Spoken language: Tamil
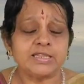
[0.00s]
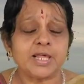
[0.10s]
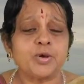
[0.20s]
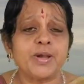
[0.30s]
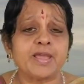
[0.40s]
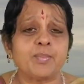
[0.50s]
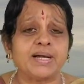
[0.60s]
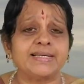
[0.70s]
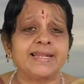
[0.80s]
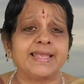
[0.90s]
தன்னுடைய
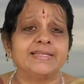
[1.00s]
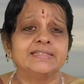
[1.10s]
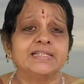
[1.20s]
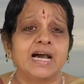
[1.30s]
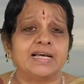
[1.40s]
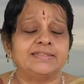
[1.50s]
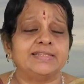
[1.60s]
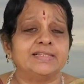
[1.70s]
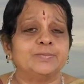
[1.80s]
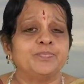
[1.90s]
மகனை
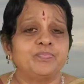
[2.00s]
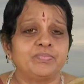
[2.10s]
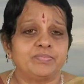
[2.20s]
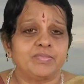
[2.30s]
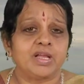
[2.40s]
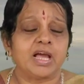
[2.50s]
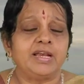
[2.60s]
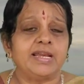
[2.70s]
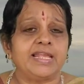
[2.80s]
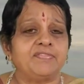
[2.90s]
அந்த
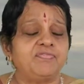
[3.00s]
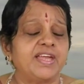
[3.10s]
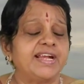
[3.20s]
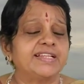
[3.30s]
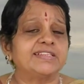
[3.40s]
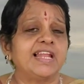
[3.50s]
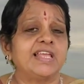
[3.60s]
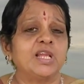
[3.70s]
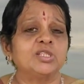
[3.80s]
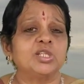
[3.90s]
கன்று எந்த இடத்துல
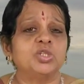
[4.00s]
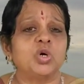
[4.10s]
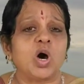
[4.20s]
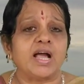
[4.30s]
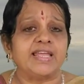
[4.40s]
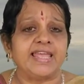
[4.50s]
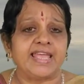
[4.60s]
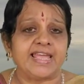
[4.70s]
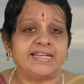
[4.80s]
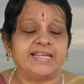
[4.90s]
இருந்ததோ
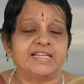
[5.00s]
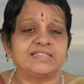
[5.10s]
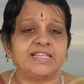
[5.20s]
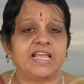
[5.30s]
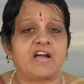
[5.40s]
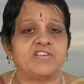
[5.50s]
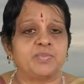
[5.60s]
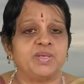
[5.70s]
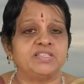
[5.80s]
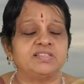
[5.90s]
அங்கேயே நிறுத்தி
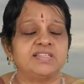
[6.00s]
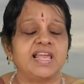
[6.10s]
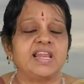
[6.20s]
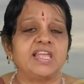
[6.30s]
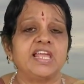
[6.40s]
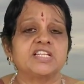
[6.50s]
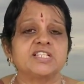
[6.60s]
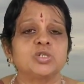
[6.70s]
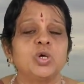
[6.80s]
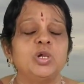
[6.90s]
அவன் மீது தேரை
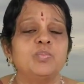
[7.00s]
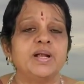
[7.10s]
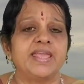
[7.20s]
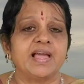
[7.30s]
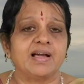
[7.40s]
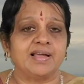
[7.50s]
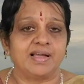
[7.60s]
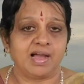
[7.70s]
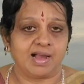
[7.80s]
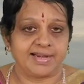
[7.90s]
ஏற்றி கொல்லும்படியாக
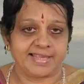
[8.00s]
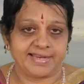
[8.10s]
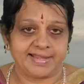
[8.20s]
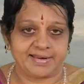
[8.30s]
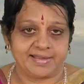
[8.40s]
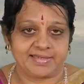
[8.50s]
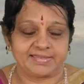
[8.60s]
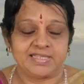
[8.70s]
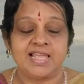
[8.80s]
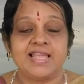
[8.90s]
ஆணையிடறாரு
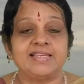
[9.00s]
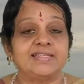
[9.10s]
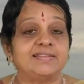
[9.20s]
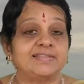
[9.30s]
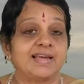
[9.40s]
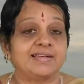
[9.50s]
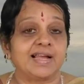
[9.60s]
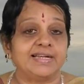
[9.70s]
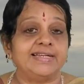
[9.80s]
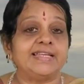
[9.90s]
இதைத்தான்
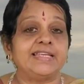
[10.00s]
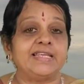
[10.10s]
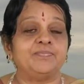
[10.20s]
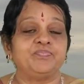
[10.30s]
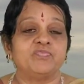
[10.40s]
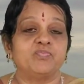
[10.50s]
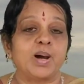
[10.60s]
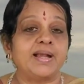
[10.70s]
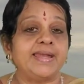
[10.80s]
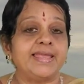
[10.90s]
கண்ணகி
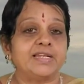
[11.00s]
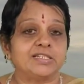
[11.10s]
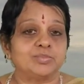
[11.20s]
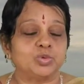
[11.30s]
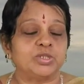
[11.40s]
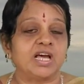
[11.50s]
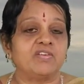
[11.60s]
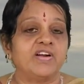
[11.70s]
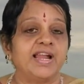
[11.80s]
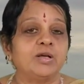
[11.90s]
பாண்டியனுக்கு
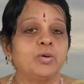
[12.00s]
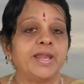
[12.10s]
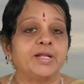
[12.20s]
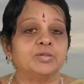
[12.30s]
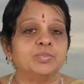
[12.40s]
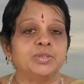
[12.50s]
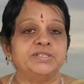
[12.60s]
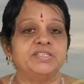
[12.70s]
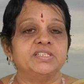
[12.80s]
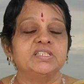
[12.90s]
முன்னால் வழக்குரைக்கும்
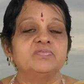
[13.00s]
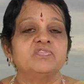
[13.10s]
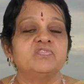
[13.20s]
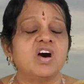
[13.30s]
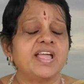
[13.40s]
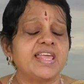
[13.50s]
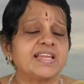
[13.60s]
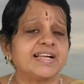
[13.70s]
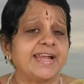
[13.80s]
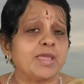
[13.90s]
பொழுது
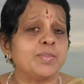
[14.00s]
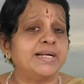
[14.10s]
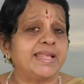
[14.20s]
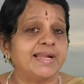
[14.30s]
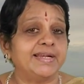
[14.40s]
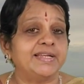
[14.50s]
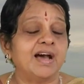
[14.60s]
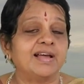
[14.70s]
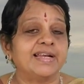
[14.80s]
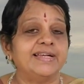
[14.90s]
வாயிற்கடைமணி
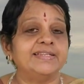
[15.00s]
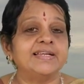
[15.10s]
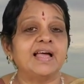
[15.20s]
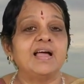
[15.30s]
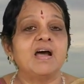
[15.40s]
நடுநா நடுங்க